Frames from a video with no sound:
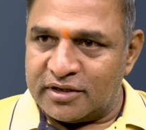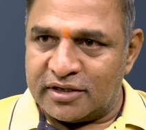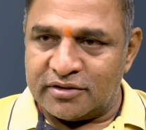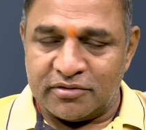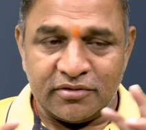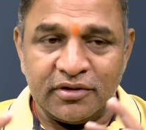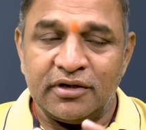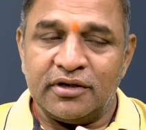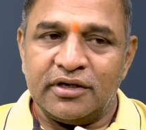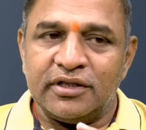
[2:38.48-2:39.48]
అసలు
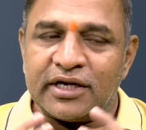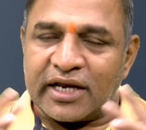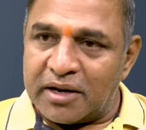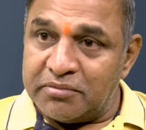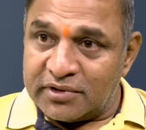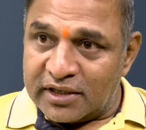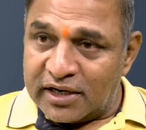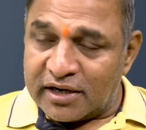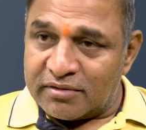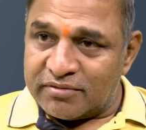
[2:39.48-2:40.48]
ఇది క్రైమ్
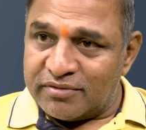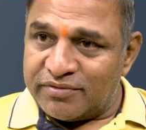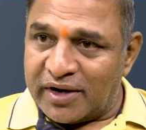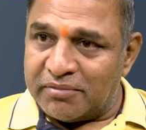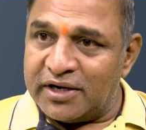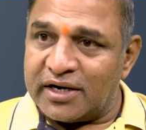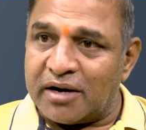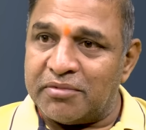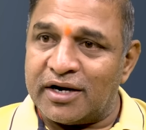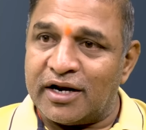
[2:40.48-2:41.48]
థ్రిల్లర్ ఫ్యామిలీ
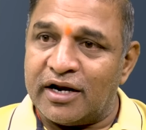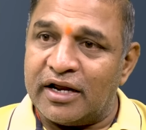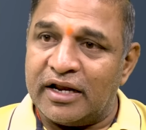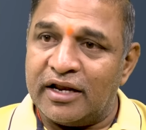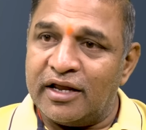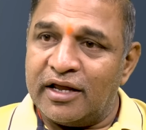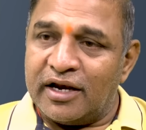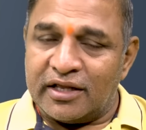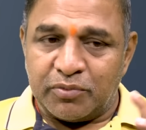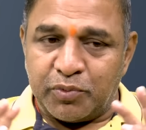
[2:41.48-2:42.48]
డ్రామా అనాలా
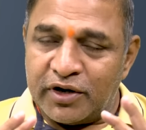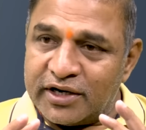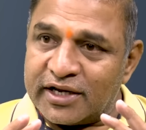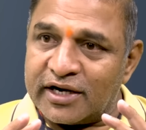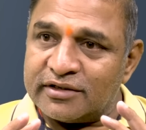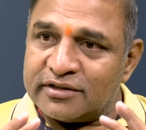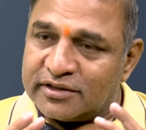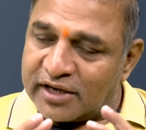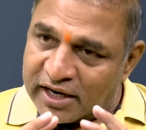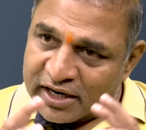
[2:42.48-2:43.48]
లేకపోతే పొలిటికల్
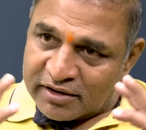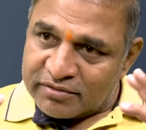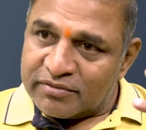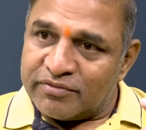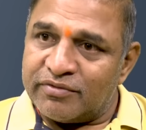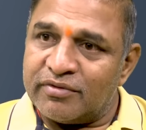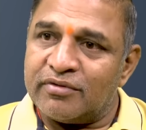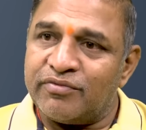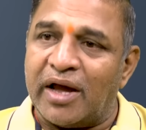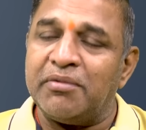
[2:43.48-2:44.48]
థ్రిల్లర్
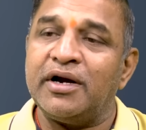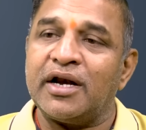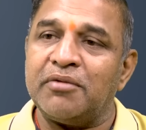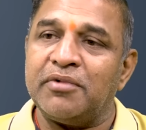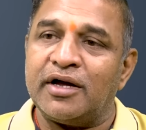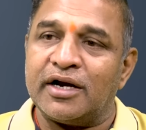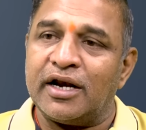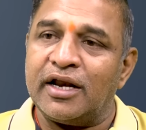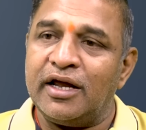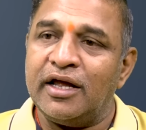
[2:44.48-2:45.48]
ఫ్యామిలీ డ్రామా
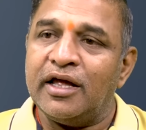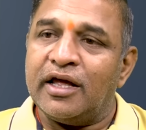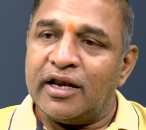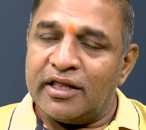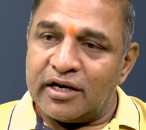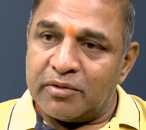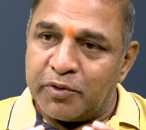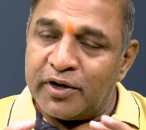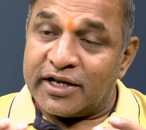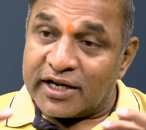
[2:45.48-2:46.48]
అనాలా లేదంటే
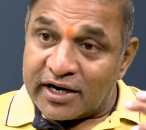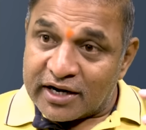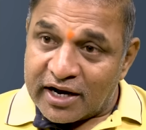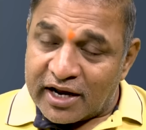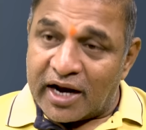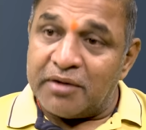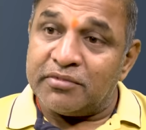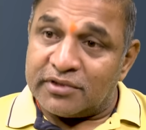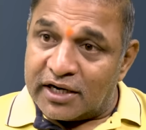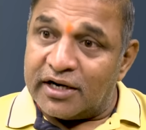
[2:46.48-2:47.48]
పొలిటికల్
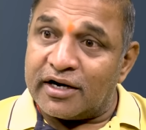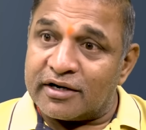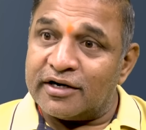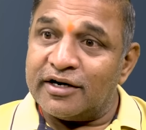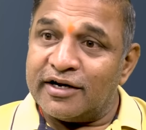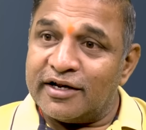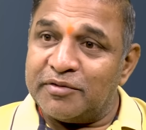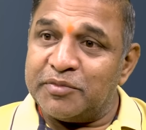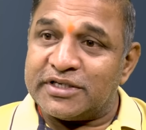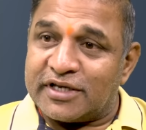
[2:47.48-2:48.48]
క్రైమ్
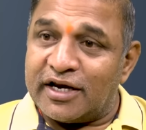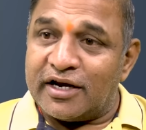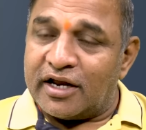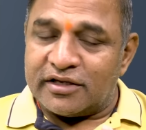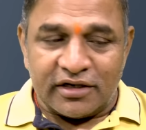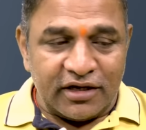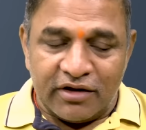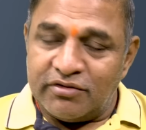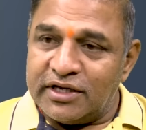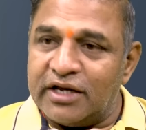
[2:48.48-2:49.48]
మిస్టరీనా అసలు
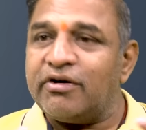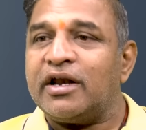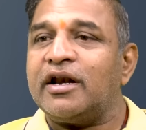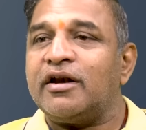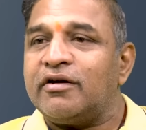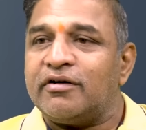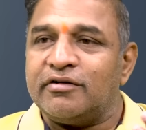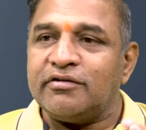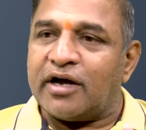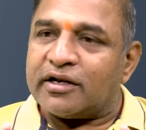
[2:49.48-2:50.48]
ఏ ఏమనాలో
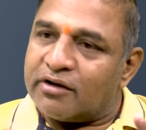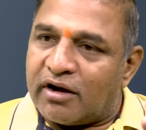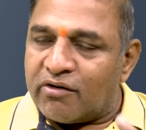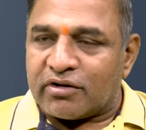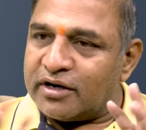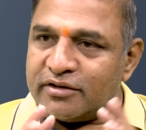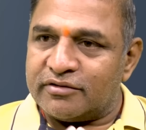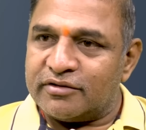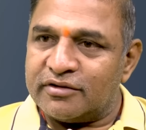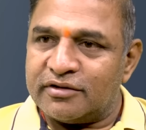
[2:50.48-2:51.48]
అర్థం కావట్లేదు
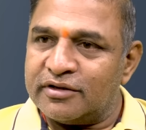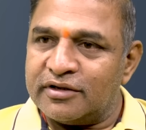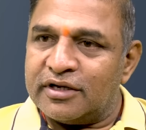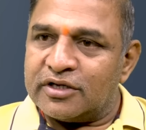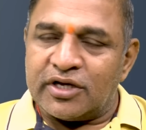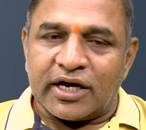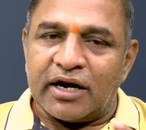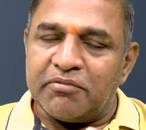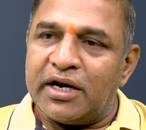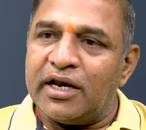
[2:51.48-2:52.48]
సో
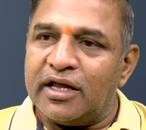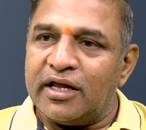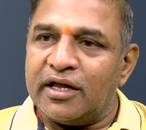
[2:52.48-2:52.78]
ఇక్కడ మళ్ళీ